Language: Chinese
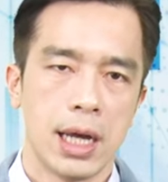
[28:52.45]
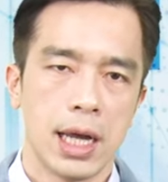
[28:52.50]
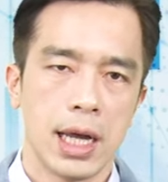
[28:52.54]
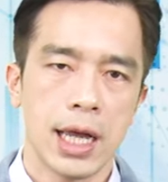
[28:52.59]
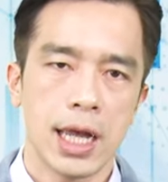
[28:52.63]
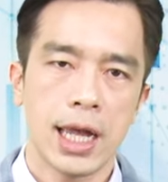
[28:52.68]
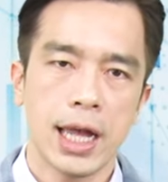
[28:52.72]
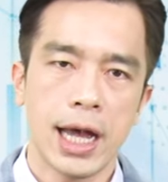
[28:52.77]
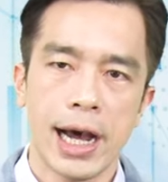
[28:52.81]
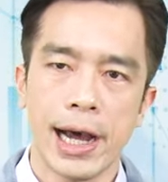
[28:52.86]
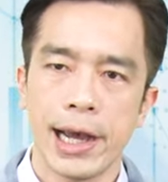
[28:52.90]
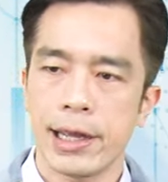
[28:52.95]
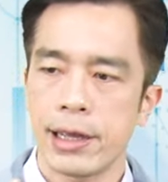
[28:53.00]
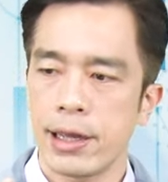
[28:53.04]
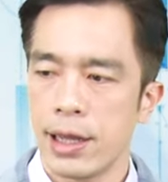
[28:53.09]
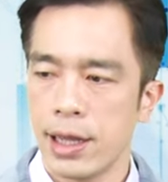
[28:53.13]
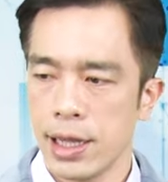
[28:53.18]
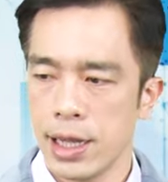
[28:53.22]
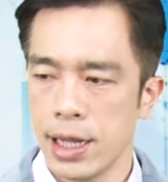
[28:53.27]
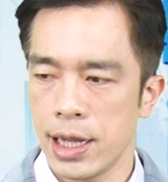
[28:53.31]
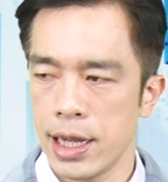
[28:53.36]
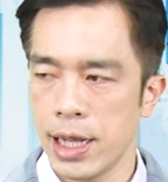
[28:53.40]
？AI
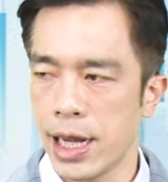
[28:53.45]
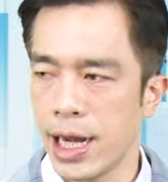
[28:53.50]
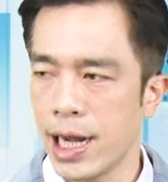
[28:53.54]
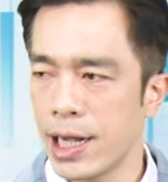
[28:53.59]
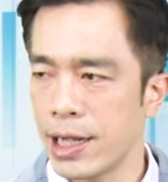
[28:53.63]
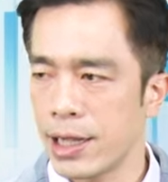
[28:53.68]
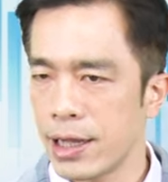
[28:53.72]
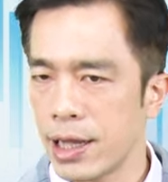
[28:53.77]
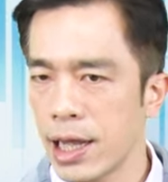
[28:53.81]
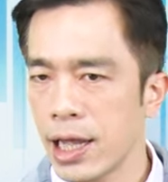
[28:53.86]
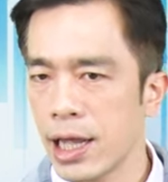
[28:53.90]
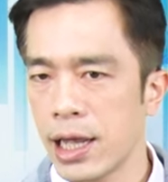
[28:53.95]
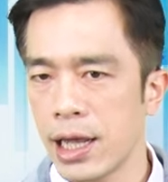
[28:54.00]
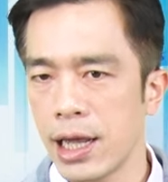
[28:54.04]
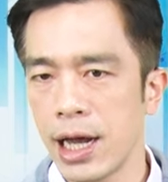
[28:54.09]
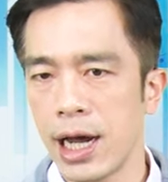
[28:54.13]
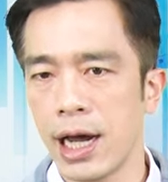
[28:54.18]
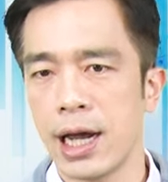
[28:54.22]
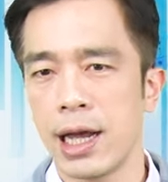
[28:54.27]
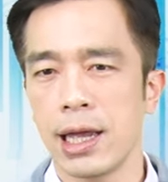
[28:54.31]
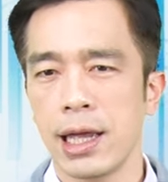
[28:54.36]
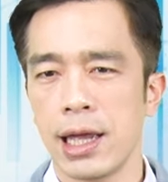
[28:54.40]
AI
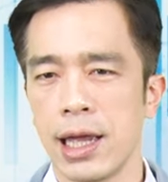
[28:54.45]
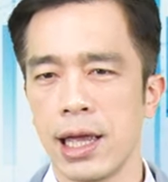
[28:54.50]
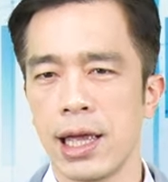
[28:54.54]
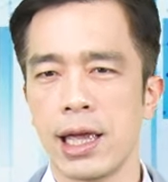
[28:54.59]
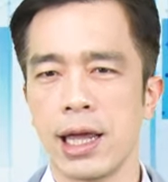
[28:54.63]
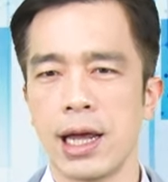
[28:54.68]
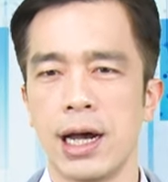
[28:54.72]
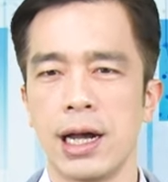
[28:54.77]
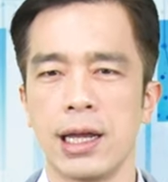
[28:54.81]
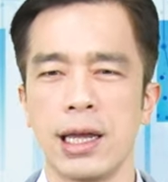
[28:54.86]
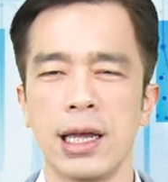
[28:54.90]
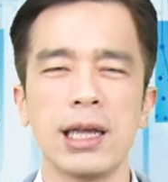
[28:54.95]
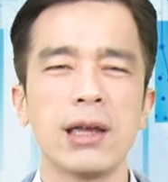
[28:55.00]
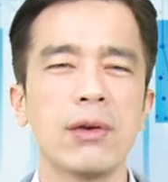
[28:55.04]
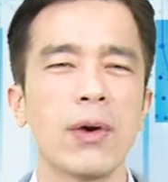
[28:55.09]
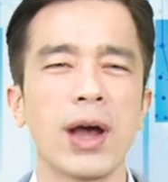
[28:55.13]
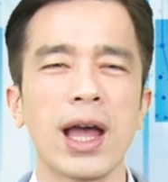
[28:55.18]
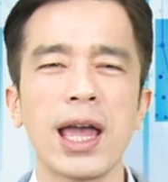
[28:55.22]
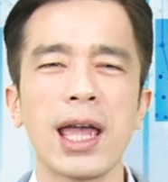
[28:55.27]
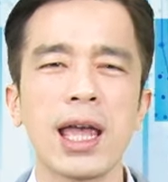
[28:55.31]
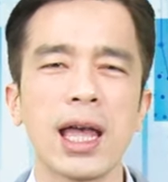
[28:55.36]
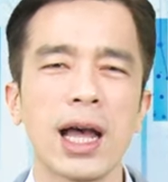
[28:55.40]
AI AI AI
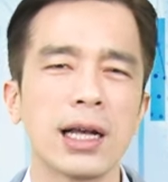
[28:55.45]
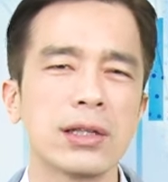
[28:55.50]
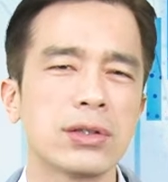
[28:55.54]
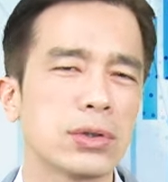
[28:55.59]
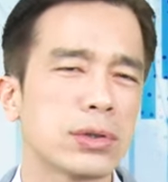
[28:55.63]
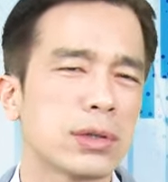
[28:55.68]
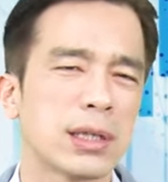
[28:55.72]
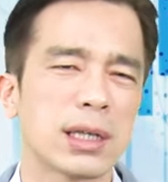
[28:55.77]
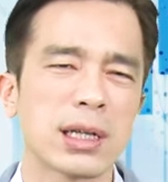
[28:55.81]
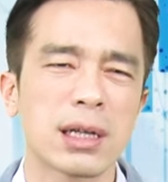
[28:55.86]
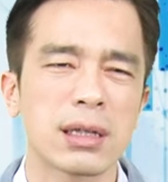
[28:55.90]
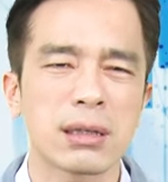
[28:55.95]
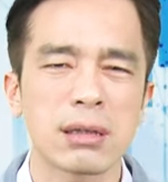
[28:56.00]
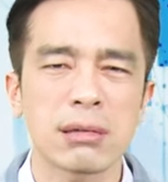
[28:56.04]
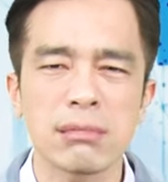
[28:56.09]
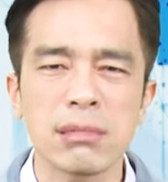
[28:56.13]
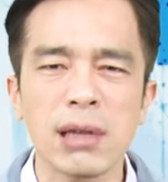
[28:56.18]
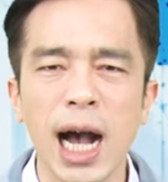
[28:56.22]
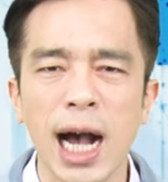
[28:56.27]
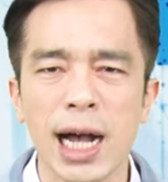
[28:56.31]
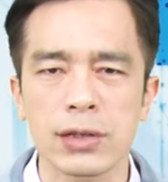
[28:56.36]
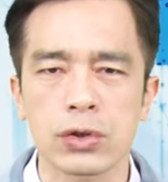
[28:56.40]
AI 就是一个
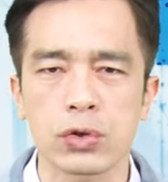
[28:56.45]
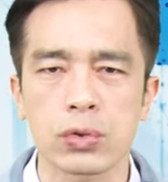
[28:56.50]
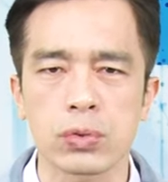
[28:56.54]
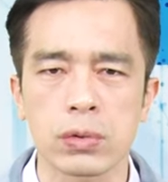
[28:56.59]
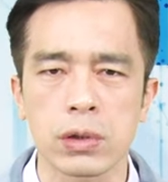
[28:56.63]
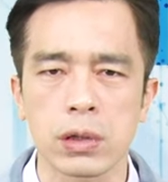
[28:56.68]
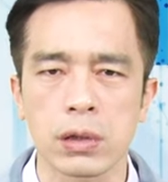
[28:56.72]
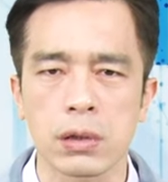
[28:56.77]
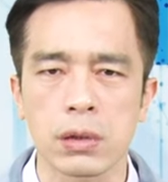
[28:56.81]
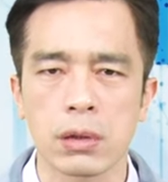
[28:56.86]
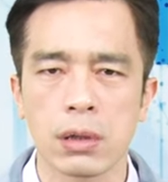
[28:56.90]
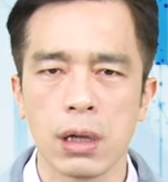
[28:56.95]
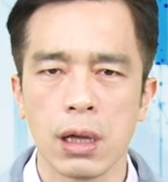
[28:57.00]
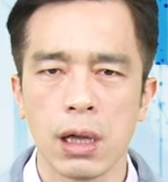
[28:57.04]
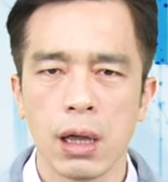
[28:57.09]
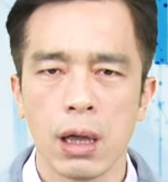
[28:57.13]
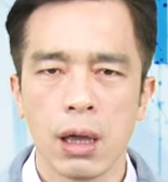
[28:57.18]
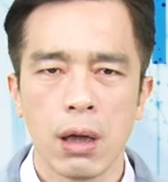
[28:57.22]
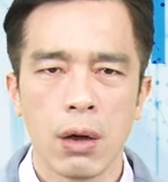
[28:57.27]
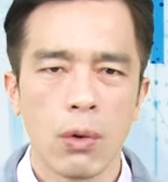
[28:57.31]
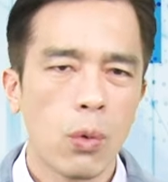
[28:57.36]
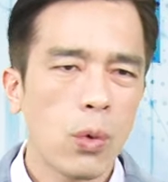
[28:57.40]
大主流，
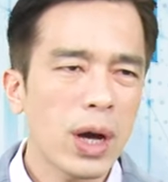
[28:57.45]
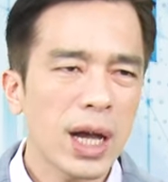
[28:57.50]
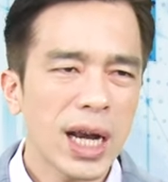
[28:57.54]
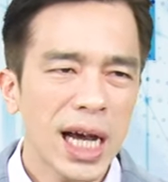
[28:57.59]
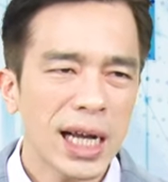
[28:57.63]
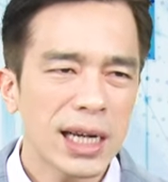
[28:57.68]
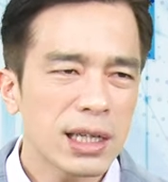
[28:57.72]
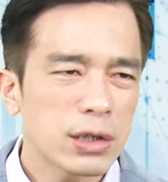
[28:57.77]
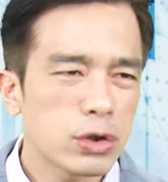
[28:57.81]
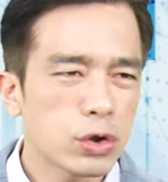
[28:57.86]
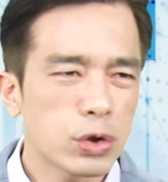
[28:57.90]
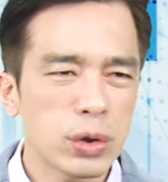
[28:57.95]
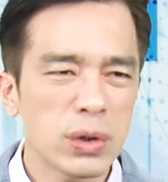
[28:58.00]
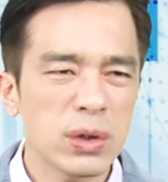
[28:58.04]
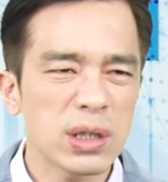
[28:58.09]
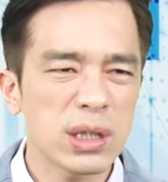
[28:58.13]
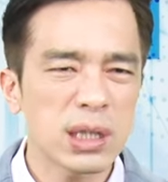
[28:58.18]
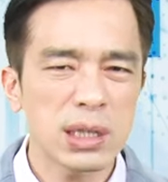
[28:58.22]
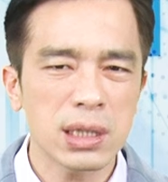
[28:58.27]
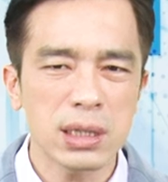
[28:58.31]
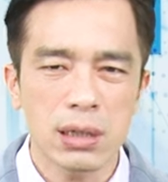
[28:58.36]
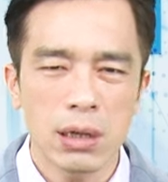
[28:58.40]
未来的趋
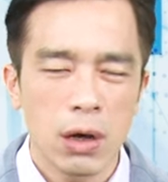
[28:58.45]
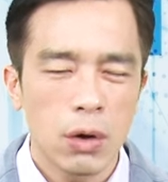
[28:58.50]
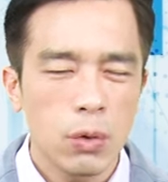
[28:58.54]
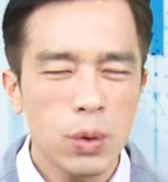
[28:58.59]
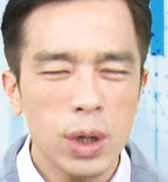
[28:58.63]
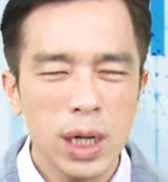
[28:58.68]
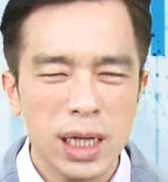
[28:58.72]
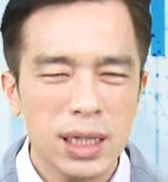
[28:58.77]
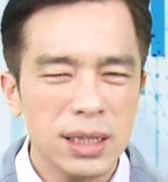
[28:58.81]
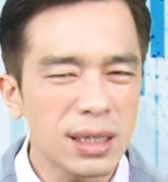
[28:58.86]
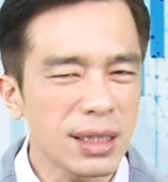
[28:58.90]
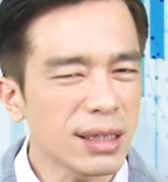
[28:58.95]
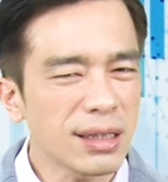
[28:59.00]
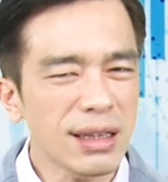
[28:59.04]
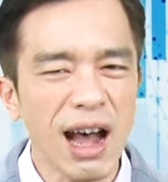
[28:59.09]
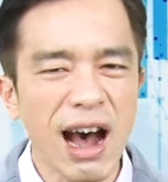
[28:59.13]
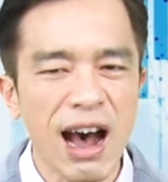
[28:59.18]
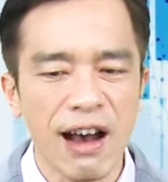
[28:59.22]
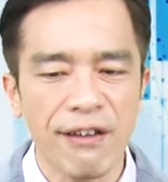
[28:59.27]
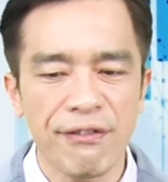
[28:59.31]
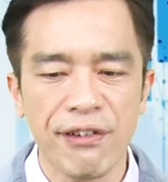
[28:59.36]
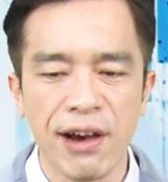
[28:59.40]
势，未来的
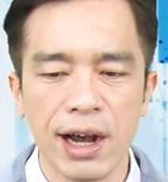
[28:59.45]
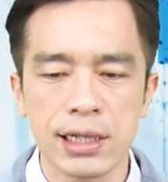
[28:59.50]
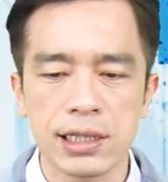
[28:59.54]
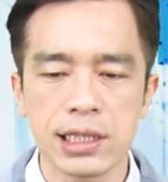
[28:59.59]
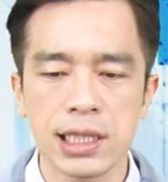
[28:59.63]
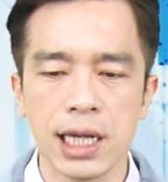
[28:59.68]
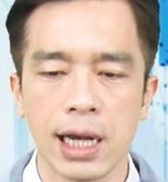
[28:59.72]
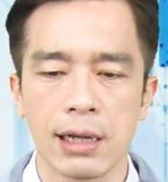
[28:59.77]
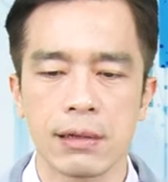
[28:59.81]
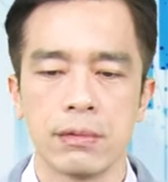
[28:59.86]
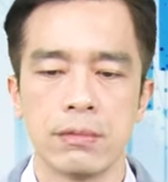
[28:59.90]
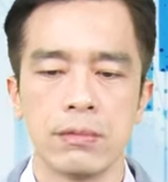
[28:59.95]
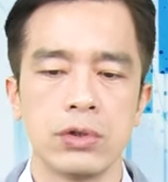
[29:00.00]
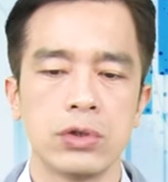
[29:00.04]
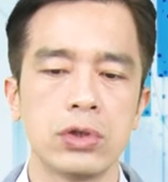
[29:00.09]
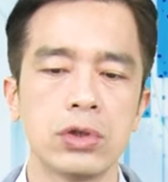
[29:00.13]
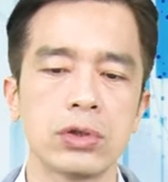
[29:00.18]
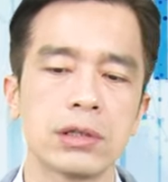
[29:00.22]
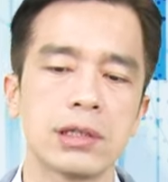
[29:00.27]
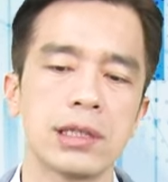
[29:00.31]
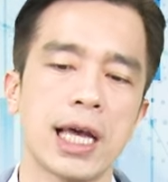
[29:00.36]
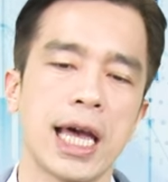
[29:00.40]
大方向
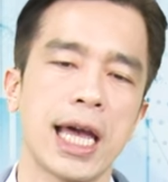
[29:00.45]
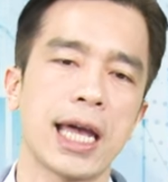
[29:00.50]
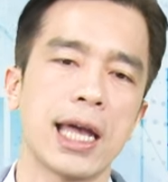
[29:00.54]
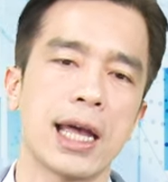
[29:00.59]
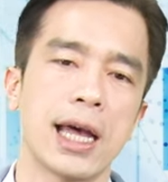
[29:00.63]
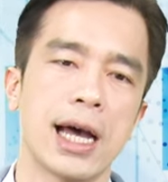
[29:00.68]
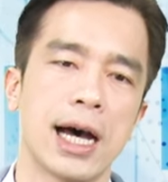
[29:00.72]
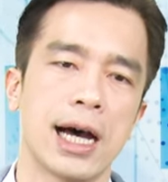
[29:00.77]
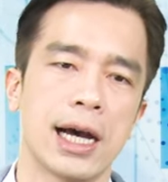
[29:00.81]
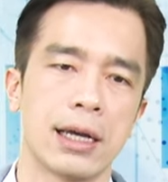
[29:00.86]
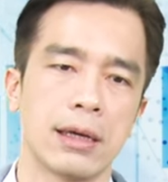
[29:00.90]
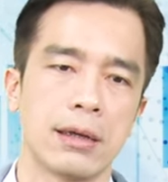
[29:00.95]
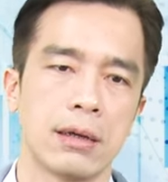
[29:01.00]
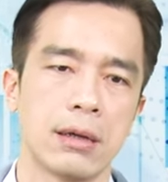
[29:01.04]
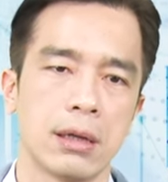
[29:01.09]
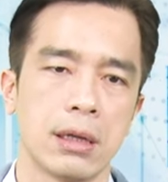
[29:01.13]
就是 A I。